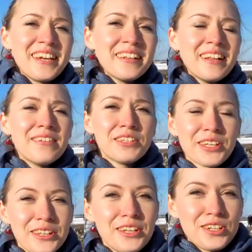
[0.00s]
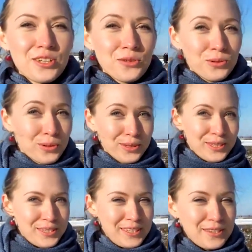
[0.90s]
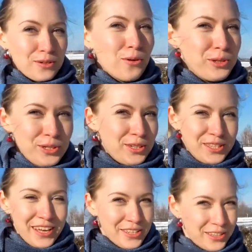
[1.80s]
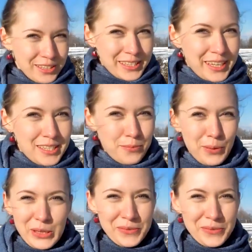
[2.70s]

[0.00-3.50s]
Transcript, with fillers: было всего ничего по времени. Наша прогулка в Ставрополе